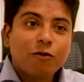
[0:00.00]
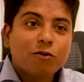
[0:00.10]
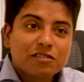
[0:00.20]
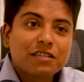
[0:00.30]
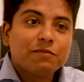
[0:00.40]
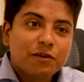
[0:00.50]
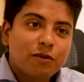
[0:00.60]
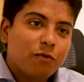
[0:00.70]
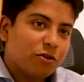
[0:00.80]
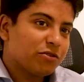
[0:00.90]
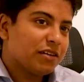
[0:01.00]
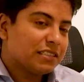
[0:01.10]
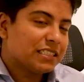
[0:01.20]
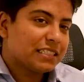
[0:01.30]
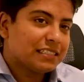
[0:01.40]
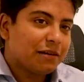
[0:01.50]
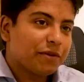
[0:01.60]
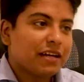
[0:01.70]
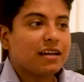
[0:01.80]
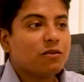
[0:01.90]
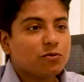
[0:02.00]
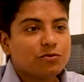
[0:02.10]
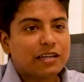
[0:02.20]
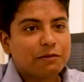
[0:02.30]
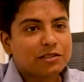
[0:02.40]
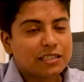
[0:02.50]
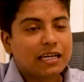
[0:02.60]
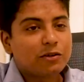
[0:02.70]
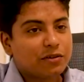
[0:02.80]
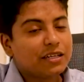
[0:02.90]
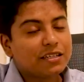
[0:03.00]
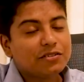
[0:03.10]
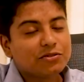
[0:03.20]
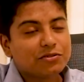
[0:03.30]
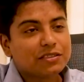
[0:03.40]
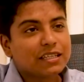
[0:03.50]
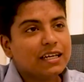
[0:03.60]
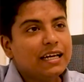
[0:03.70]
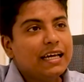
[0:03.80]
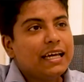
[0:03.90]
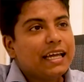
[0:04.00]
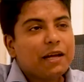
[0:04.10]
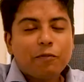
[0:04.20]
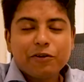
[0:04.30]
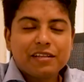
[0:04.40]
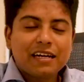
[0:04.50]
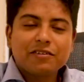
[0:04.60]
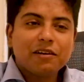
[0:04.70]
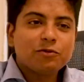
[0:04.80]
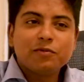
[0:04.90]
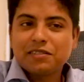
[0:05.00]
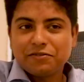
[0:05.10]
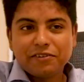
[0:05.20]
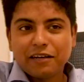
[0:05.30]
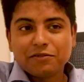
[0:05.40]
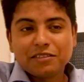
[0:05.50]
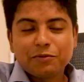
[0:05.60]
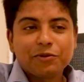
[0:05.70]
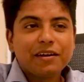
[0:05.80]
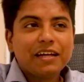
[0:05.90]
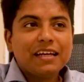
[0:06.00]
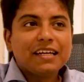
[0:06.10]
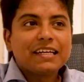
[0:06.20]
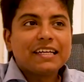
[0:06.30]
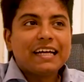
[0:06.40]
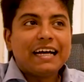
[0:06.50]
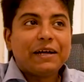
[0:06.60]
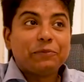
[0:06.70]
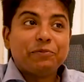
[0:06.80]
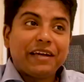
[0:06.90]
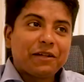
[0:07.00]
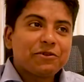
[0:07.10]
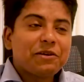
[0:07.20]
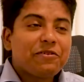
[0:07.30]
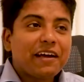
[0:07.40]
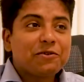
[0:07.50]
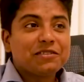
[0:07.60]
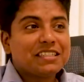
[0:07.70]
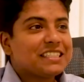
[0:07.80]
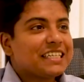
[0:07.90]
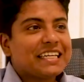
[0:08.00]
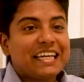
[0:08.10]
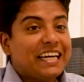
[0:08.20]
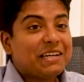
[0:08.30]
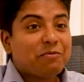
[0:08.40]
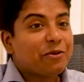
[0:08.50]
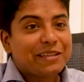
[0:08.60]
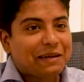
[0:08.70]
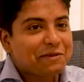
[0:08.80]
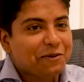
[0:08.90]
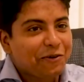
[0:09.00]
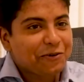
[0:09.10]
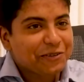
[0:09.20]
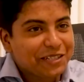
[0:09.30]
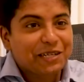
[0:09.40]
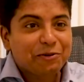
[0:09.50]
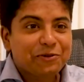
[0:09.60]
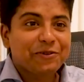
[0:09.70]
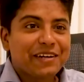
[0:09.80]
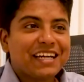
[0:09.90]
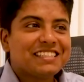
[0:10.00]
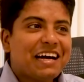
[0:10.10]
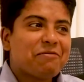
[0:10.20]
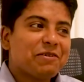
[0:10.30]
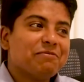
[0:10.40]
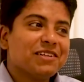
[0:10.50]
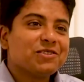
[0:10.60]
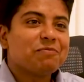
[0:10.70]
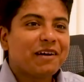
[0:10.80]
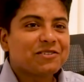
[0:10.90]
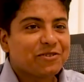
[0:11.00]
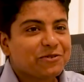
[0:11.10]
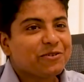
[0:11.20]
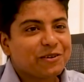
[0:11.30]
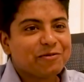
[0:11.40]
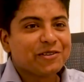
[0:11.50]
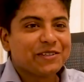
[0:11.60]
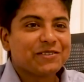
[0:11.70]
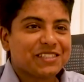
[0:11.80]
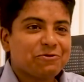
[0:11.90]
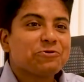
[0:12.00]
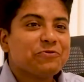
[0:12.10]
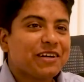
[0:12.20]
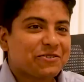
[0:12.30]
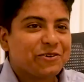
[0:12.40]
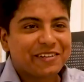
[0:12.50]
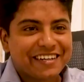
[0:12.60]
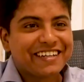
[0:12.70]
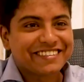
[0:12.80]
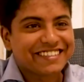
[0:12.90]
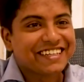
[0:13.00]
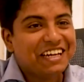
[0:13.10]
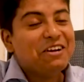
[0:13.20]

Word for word: কনসেপ্ট নির্ভর পড়াশোনার জিনিসটা যে আমি একটা নতুন টার্মের সাথে আসলে ইন্ট্রোডিউস হয়েছি এরপর থেকে আসলে আমি অভ্যাসের ফ্যান হয়েছি এবং এতটাই ফ্যান হয়েছি যে এটা বলতে আমি কখনোই দ্বিধাবোধ করি না যে আমার মেজর পাসওয়ার্ডগুলোর মধ্যে হচ্ছে উদ্ভাস ওয়ার্ডটা আছে